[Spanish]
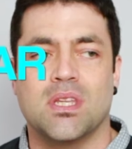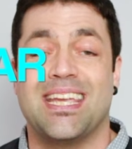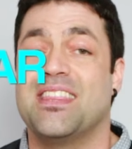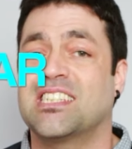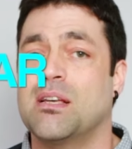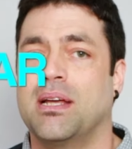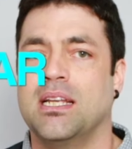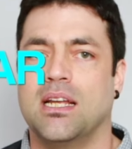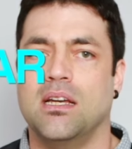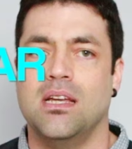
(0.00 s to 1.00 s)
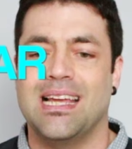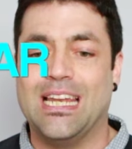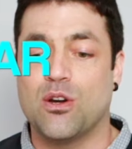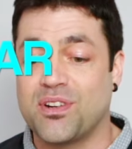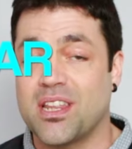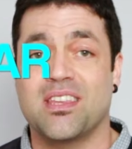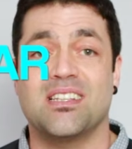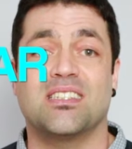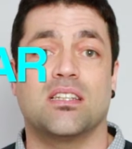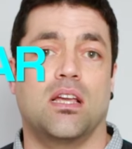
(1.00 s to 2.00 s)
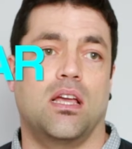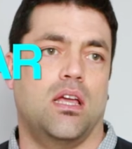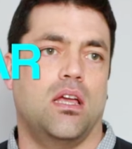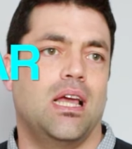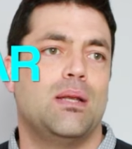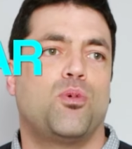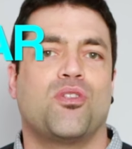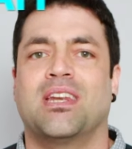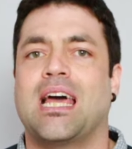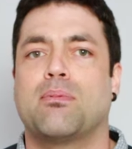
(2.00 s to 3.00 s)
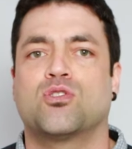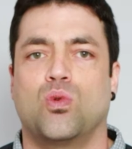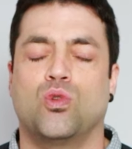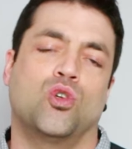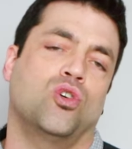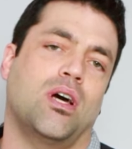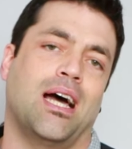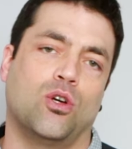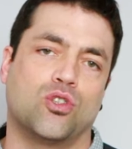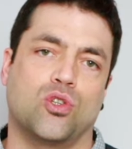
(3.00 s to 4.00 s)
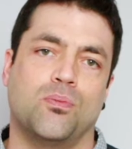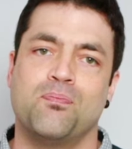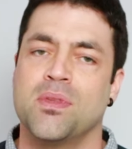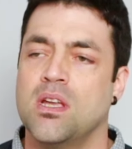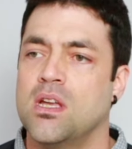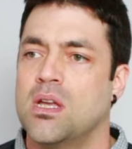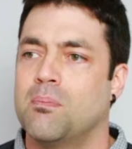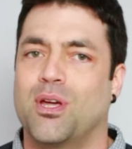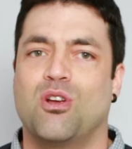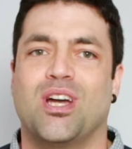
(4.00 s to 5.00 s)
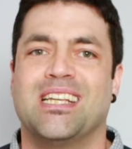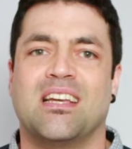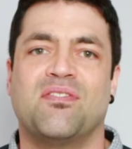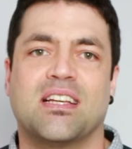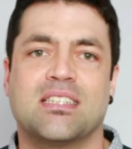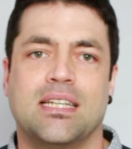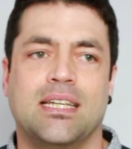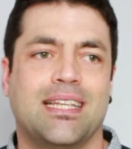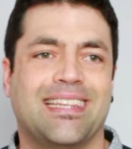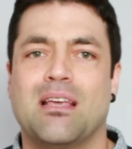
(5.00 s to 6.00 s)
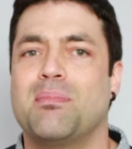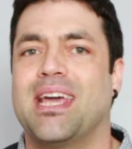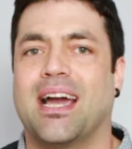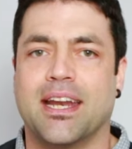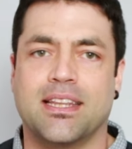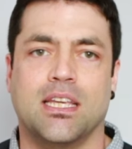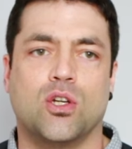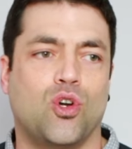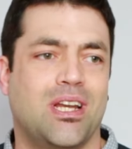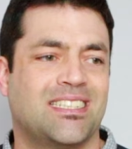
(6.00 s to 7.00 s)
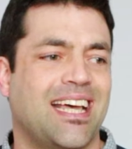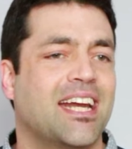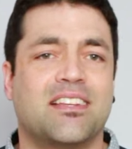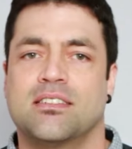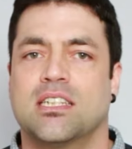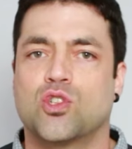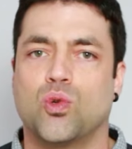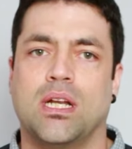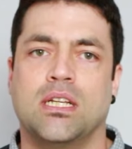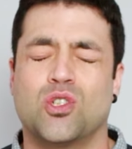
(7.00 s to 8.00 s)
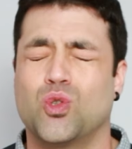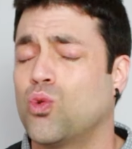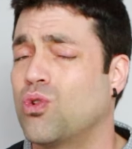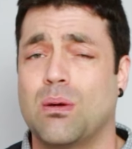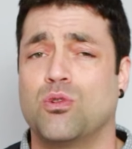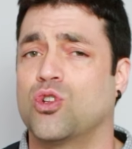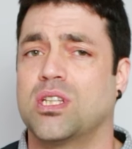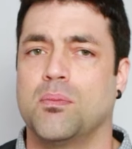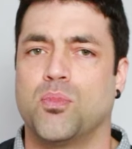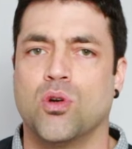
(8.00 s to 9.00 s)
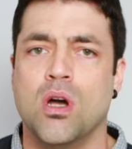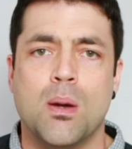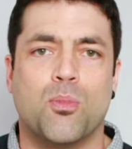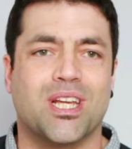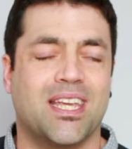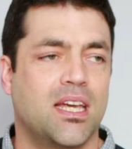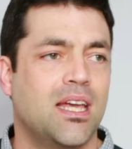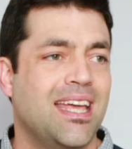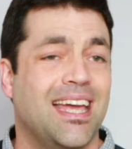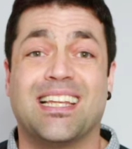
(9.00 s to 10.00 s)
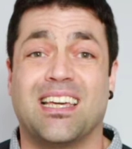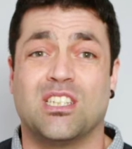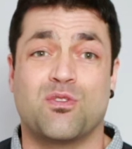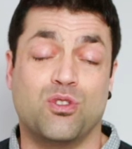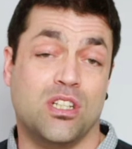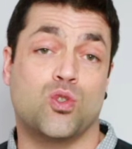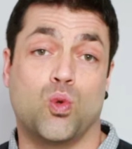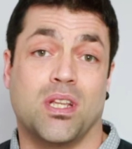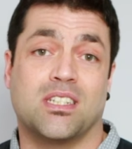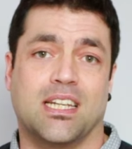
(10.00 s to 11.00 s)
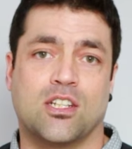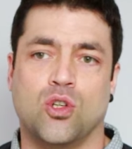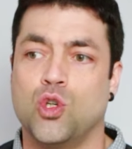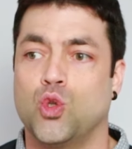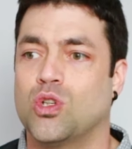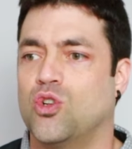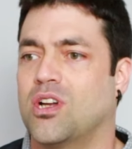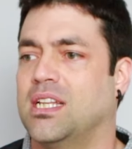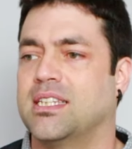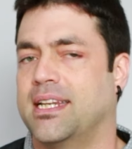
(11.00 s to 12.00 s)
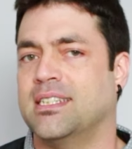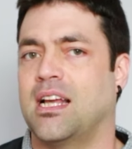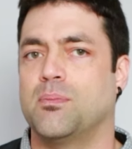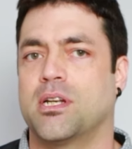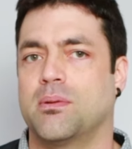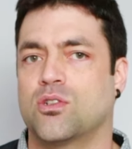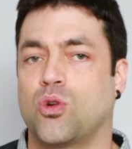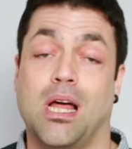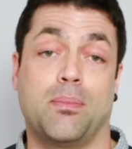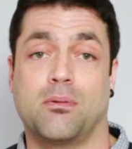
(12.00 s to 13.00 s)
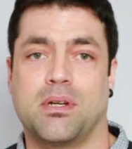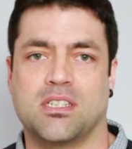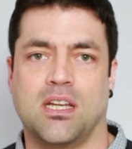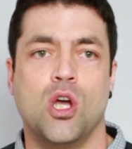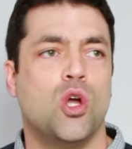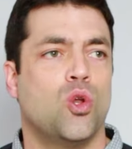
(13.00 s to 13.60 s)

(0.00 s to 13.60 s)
Y de esa manera le ofreces el poder absoluto al otro. Pero esa fase de embriagarte con las artes sexuales no dura mucho tiempo, porque el que disfrutes tú en el sexo no es lo que le interesa al perverso o a la perversa.